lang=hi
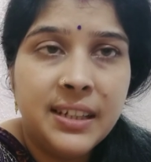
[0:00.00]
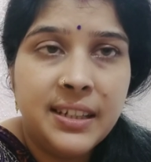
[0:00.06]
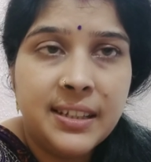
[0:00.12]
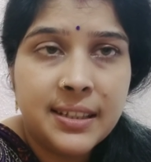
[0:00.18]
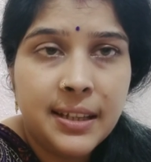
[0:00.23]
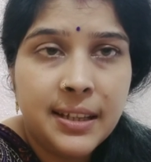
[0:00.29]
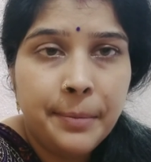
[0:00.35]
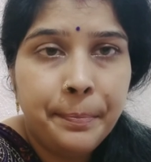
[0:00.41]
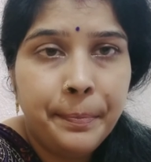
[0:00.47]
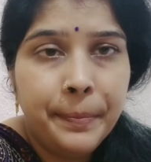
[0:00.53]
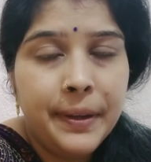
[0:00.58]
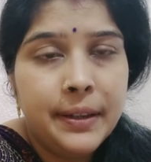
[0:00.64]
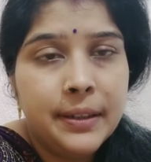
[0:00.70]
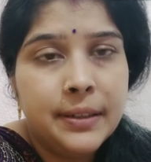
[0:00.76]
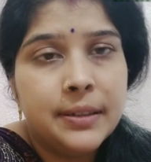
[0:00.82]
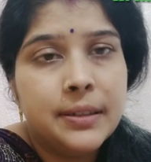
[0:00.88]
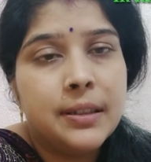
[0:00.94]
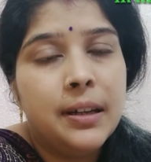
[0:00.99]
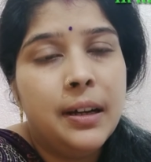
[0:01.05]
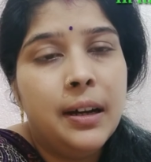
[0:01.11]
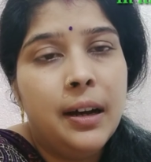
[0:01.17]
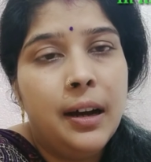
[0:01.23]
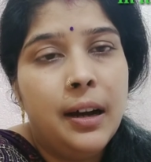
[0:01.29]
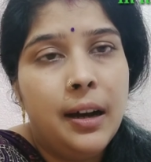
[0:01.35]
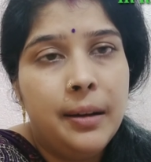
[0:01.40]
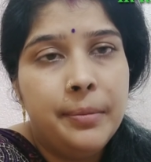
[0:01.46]
इसके पिक्स
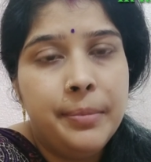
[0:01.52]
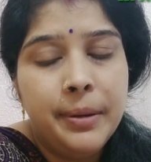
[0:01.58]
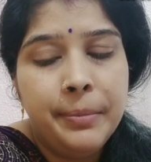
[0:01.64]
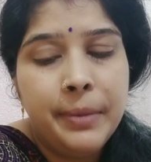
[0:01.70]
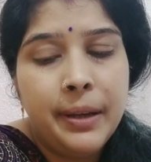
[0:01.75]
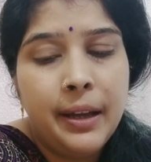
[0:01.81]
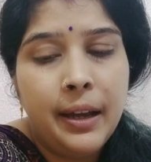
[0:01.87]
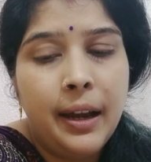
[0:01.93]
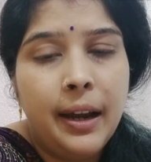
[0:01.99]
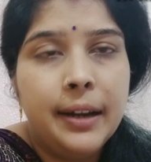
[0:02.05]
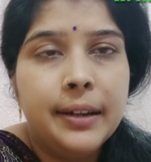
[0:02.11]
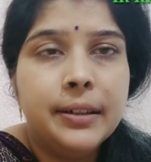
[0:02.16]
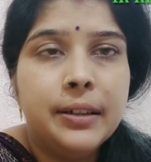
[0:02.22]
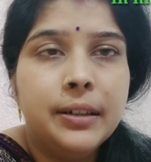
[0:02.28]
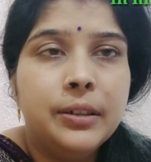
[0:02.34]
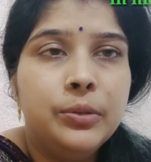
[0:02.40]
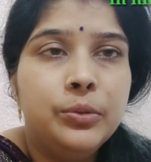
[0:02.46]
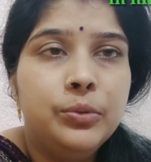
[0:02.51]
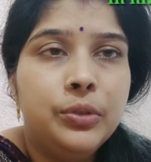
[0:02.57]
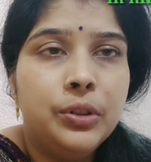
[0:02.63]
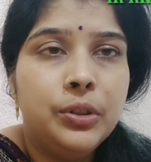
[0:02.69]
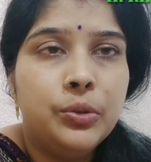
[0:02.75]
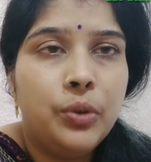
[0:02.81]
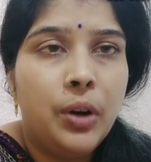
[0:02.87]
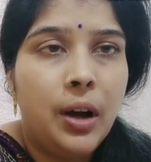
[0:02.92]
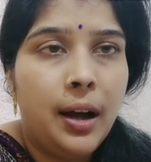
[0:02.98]
अभी मैं ऐड कर दूंगी
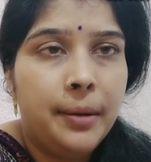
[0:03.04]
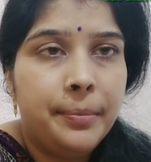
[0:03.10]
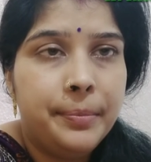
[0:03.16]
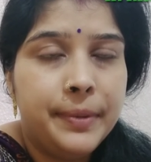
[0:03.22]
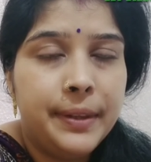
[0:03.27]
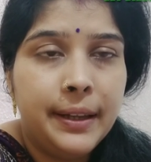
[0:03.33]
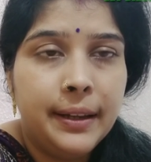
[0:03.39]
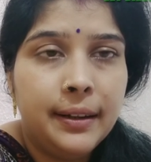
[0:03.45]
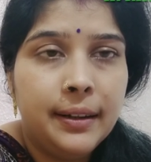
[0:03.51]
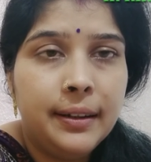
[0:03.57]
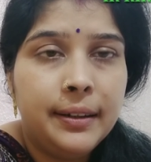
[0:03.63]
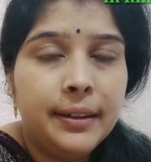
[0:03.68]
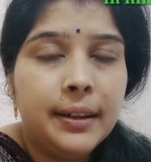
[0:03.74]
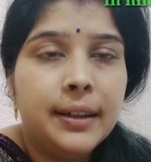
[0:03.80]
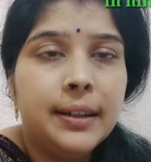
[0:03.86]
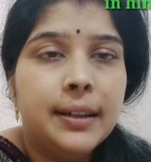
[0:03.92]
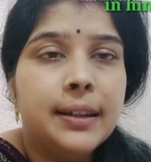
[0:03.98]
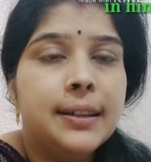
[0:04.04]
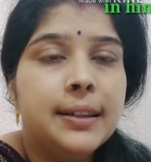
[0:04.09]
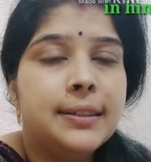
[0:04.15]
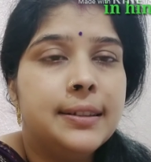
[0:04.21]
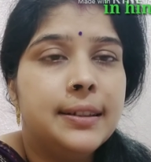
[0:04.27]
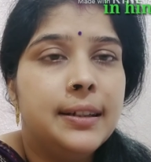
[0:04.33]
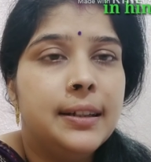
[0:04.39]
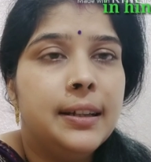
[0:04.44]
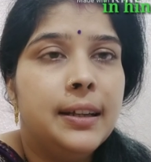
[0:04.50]
तो आप देख लेना ये किस
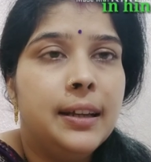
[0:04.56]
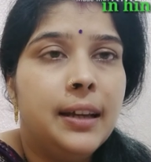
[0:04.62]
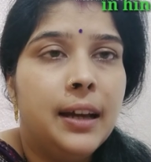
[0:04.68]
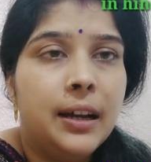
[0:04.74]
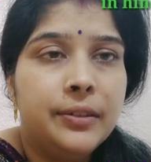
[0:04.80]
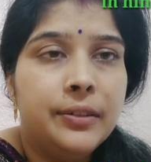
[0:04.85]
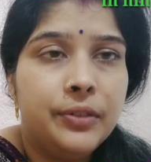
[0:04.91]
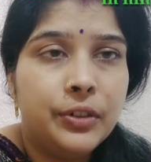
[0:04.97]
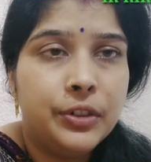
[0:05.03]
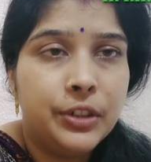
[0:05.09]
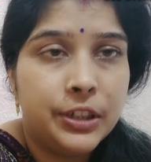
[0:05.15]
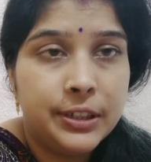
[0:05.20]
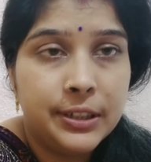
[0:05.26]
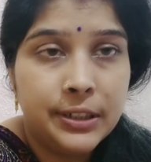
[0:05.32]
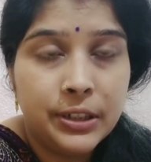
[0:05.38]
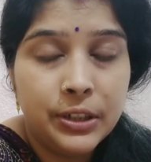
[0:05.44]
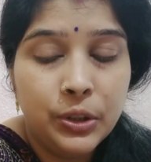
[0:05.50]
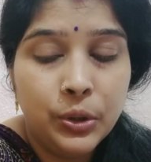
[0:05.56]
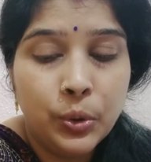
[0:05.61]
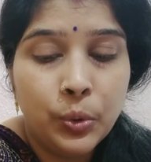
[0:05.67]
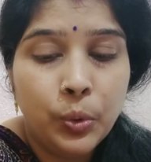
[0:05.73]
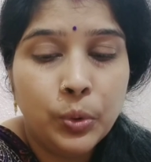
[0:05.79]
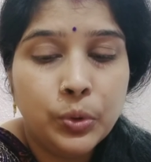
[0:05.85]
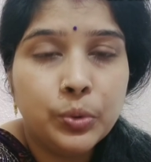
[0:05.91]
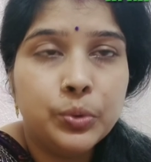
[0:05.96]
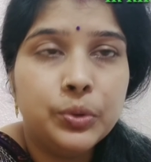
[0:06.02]
तरह की अनवांटेड
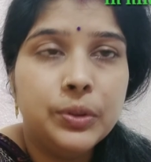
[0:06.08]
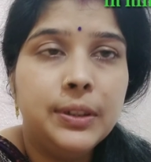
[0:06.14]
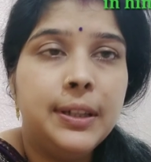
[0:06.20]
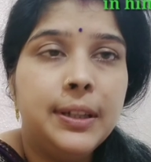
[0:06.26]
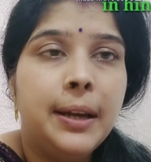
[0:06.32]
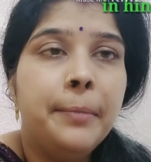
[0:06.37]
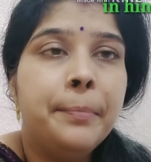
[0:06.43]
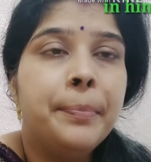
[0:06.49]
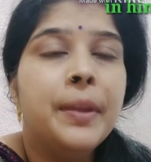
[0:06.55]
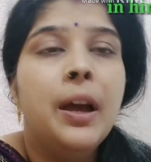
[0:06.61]
ग्रोथ होती है